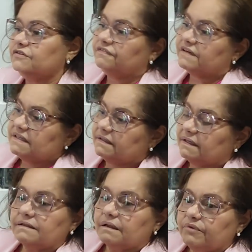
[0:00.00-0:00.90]
de fazer
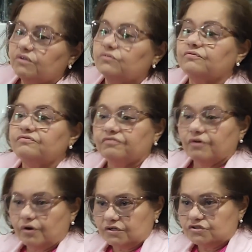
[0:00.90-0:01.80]
tratamento
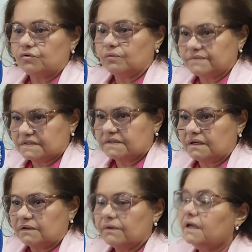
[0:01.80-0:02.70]
fora de
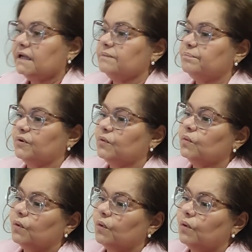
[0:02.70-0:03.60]
domicílio, que
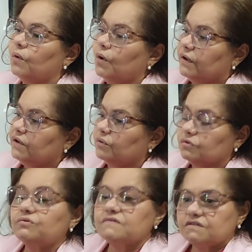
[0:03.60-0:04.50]
procurou em
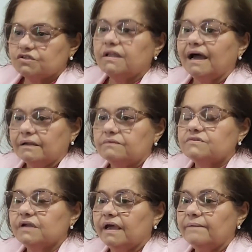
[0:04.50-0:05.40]
outros
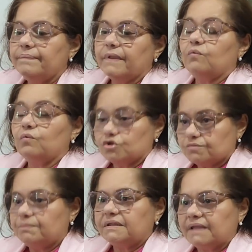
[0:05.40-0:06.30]
estados, né, um
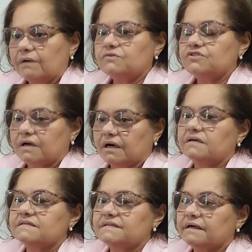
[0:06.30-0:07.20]
hospital de
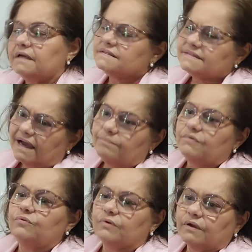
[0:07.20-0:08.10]
câncer,
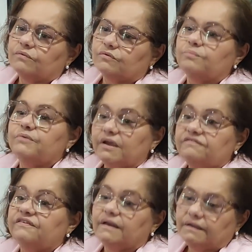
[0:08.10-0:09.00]
sabe do que eu estou me
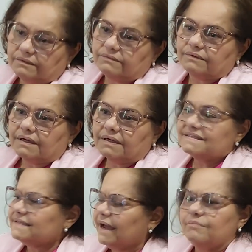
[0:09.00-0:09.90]
referindo,
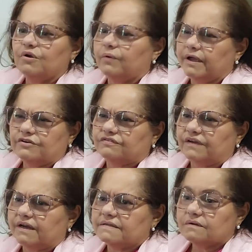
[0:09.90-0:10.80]
sabe qual é a
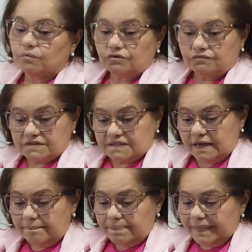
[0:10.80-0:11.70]
diferença. Quando
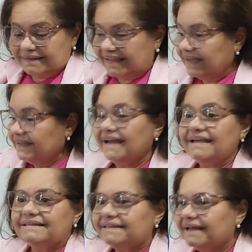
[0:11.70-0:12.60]
você, desde a
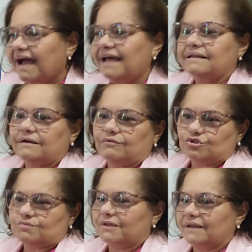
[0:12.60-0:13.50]
entrada no
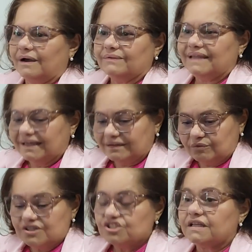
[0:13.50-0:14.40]
hospital, desde
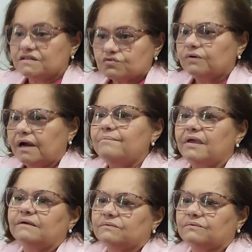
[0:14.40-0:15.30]
o
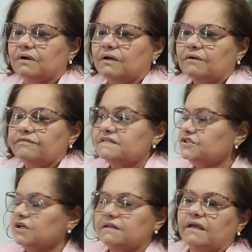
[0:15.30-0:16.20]
estacionamento,
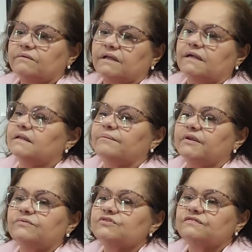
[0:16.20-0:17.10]
você já tem um
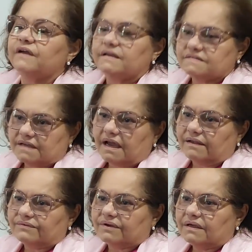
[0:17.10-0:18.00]
tratamento
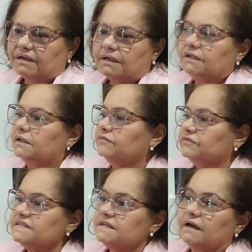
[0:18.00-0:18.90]
diferenciado. Então
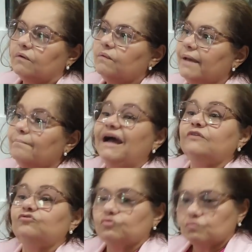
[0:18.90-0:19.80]
você não é
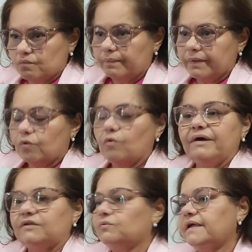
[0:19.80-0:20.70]
mais um com
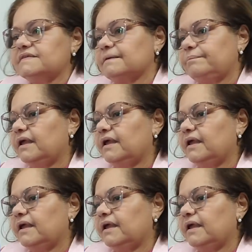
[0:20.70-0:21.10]
uma doença